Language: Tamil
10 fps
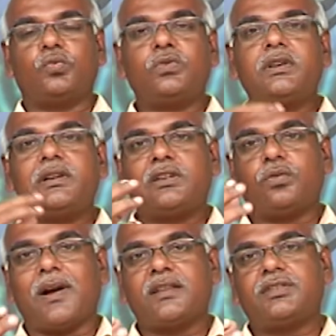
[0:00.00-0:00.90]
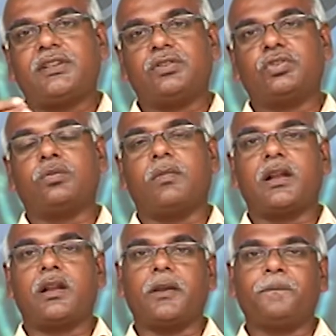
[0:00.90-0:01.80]
உங்களுக்கு வாஞ்ச
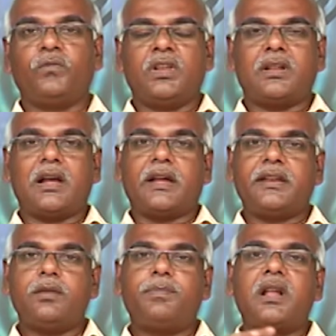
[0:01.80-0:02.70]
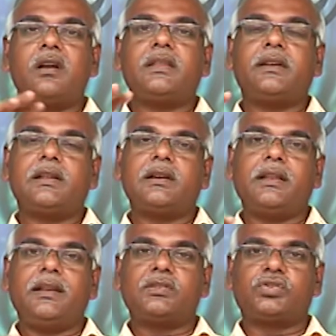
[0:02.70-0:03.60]
இருக்குமானால் நான் அறியப்படாத
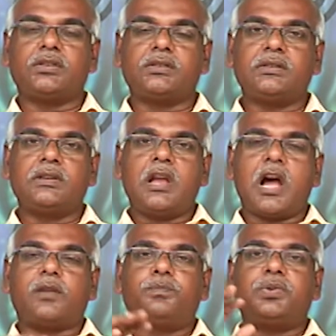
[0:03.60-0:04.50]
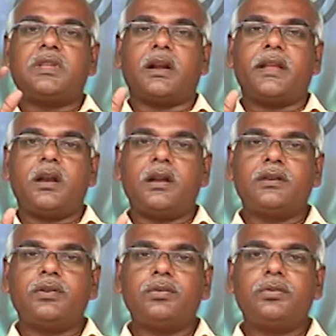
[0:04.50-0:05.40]
இடங்களிலே சென்று அற்புத
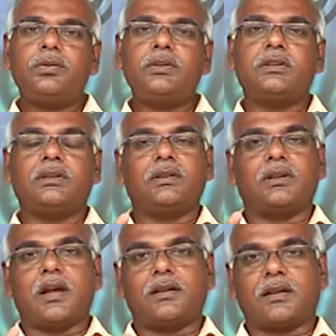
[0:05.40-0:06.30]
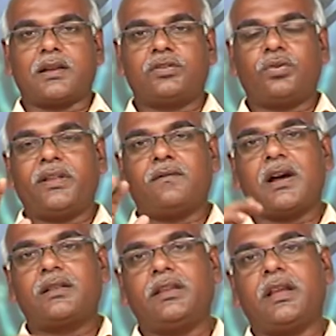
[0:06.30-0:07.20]
அடையாளங்களோடு நான் கர்த்தருடைய
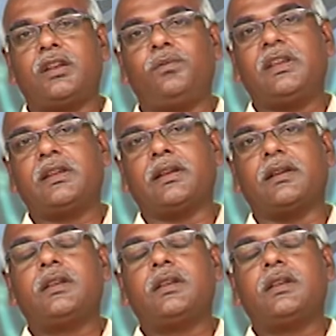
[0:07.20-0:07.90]
வார்த்தையை அறிவிக்க